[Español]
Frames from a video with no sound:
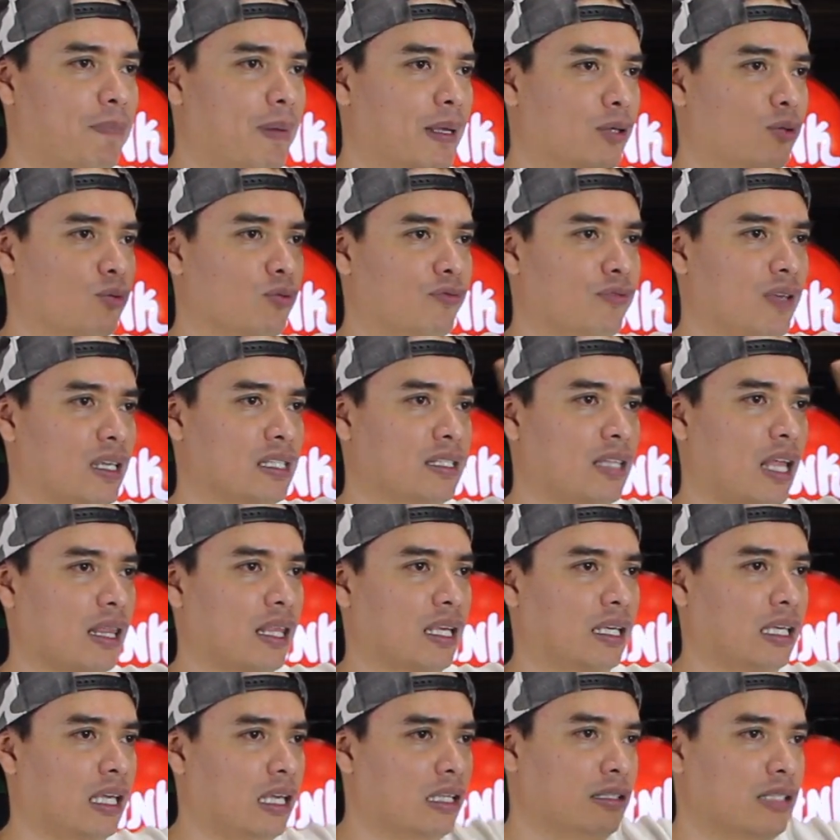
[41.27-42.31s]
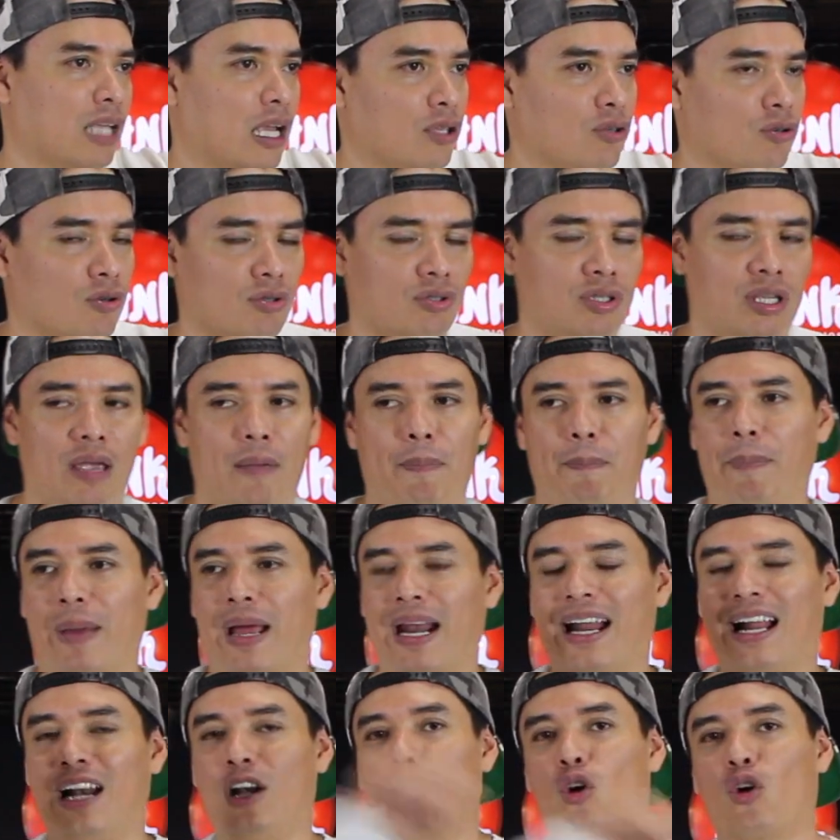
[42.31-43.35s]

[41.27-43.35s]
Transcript: para tu fiesta de 15 años, que para